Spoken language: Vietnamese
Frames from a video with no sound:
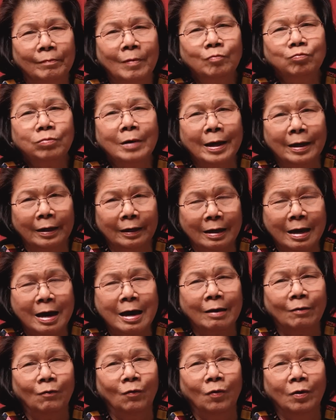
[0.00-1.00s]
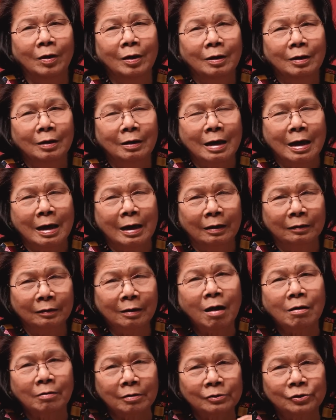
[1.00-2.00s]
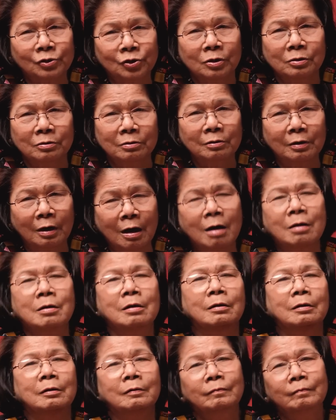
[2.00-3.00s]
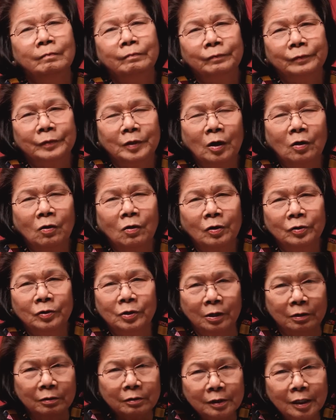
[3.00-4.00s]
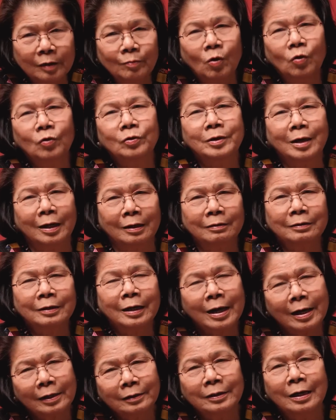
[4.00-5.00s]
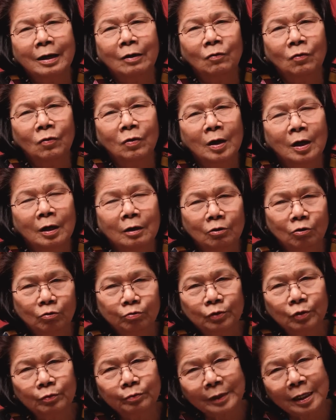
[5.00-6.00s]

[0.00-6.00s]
bóng đèn nào là thật sự cần cho những cái bối cảnh khác nhau lúc chúng